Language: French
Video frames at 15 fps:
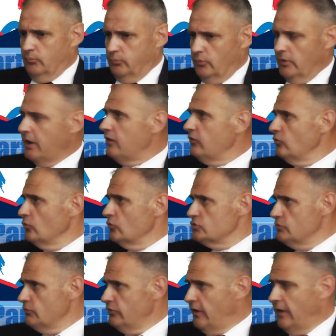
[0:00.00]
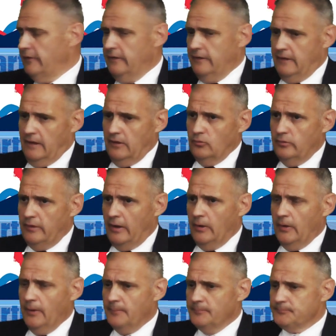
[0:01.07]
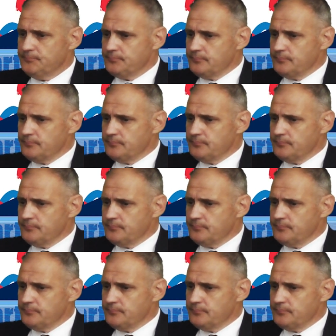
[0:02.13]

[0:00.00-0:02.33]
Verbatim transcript: pour, les raisons que je vous ai indiquées tout à l'heure.